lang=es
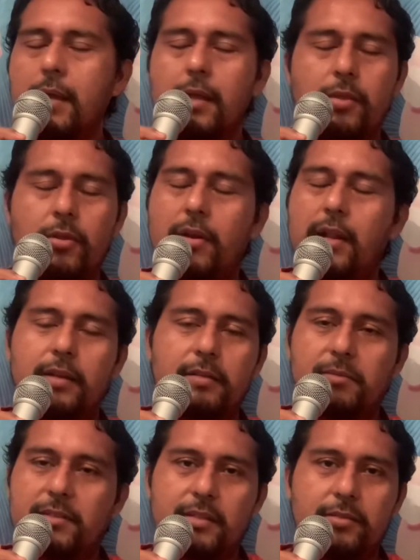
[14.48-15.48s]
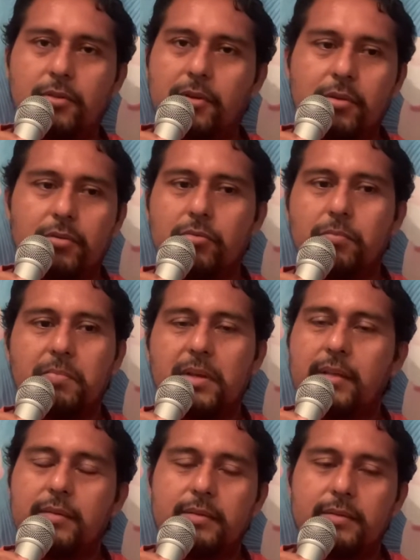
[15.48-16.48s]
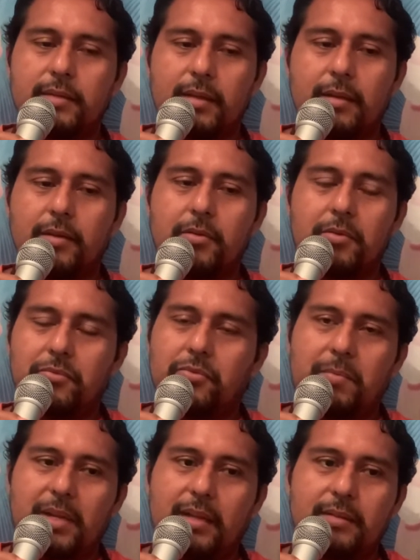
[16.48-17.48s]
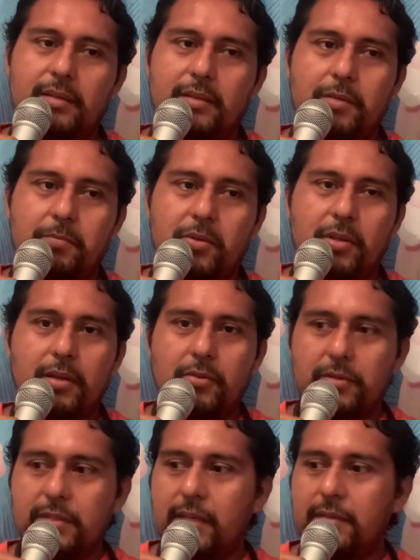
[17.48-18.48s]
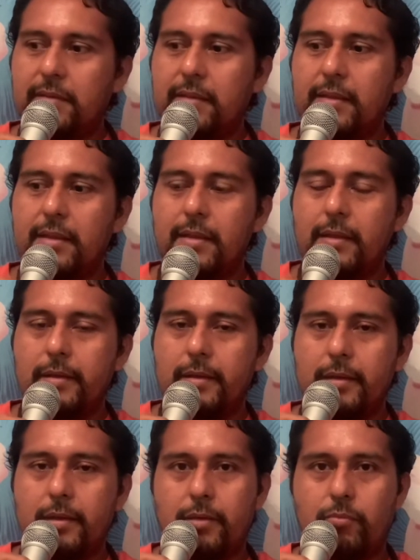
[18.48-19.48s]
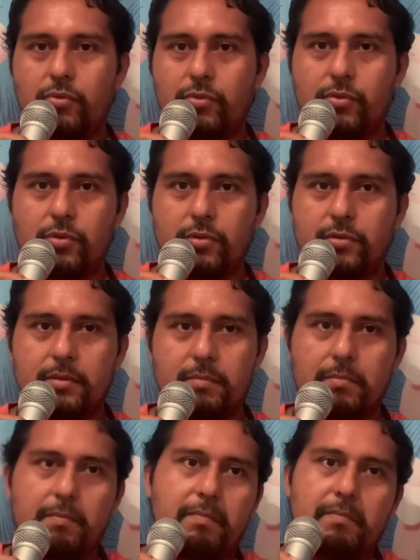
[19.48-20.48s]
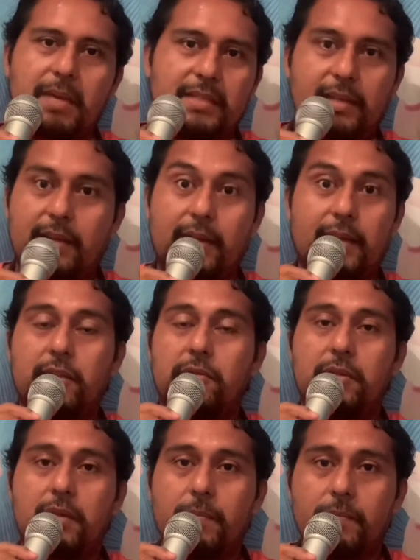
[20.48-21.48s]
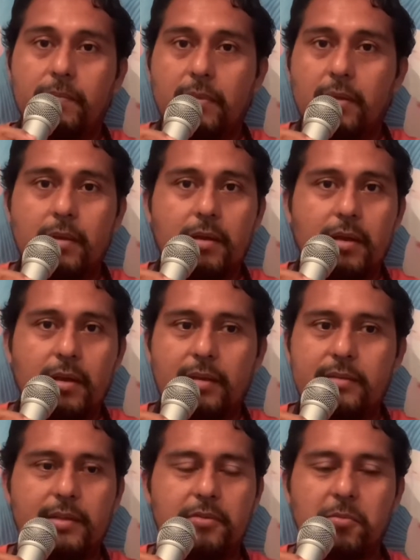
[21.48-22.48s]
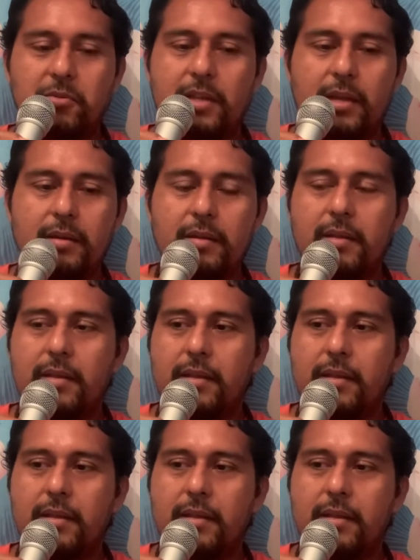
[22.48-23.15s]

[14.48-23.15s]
No, la respuesta es no, tú puedes este, consumir ese tipo de cosas y pues Dios va a seguir queriéndote, así como tal.